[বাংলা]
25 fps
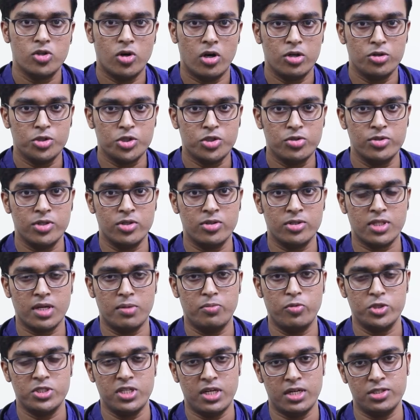
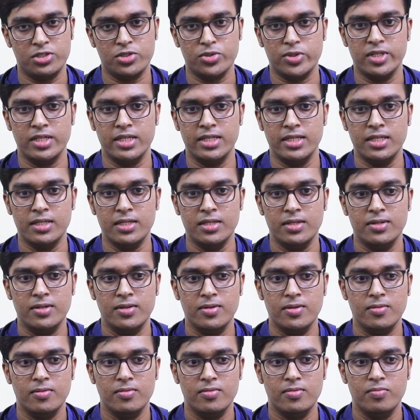জলশূন্যতা বোঝার জন্যে
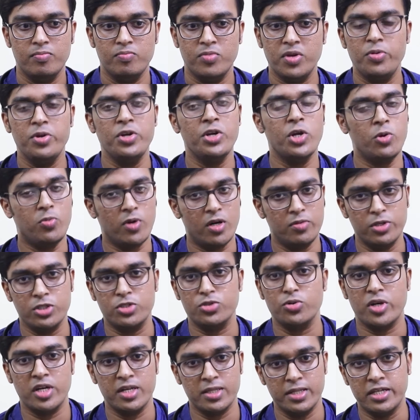বিভিন্নভাবে
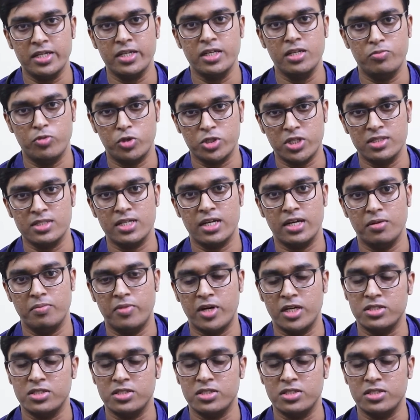চোখে দেখেই বোঝা যায়